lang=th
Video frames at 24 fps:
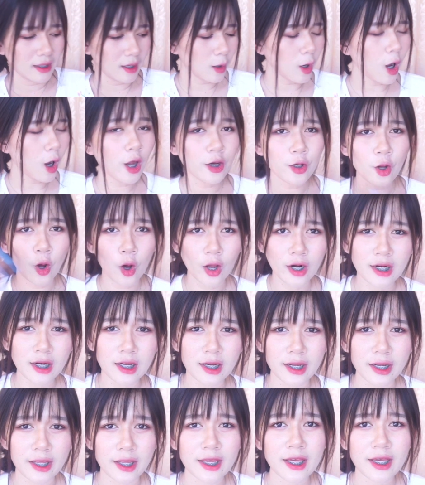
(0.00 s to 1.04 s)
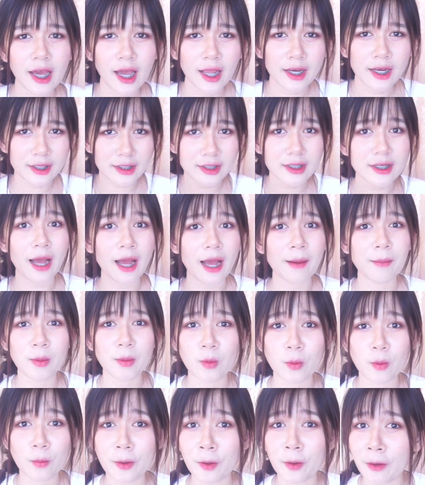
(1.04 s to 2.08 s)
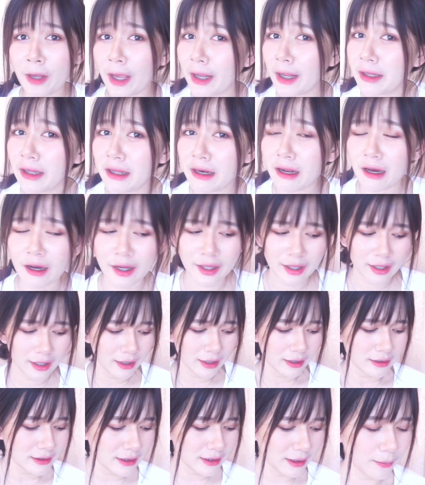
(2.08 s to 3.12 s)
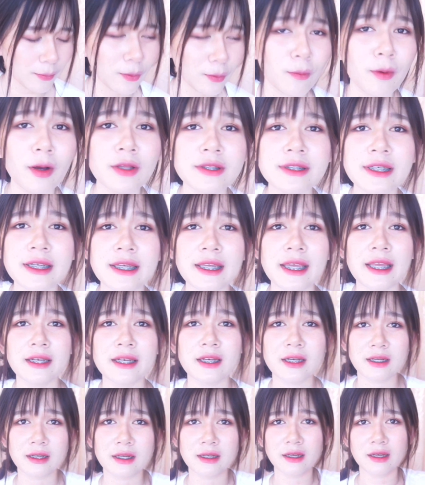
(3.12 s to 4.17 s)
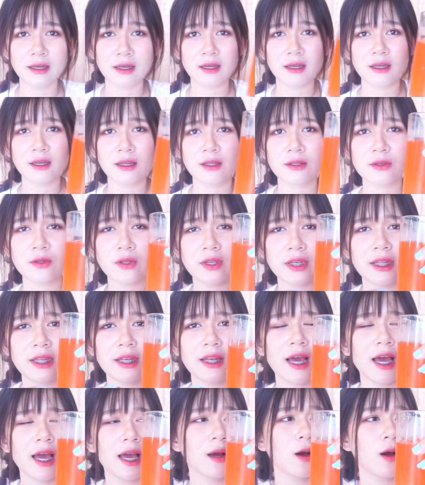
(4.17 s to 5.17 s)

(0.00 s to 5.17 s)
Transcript: แล้วก็นอนเลยอันนี้คือการบำรุงผิวแค่นี้เลยเสร็จปุ๊บก็จะกินตัวนี้นะคะ